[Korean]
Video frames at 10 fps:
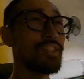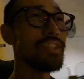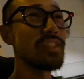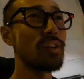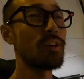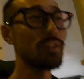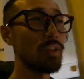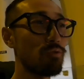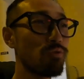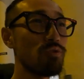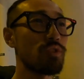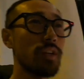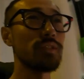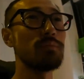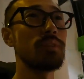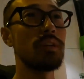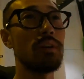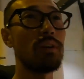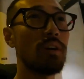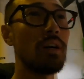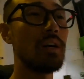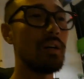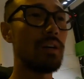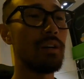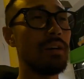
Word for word: 진짜 그때 죽는 줄 알았습니다 와, 아,